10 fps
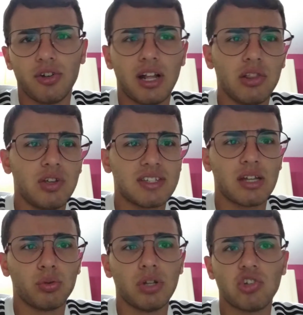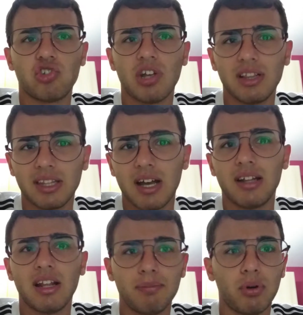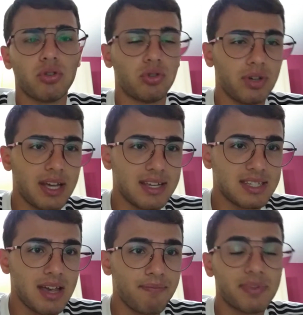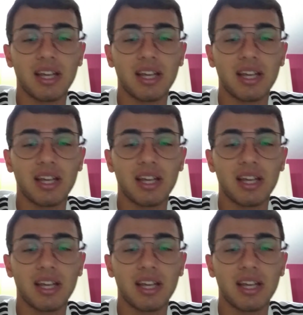Ronaldo è stata una scelta del portoghese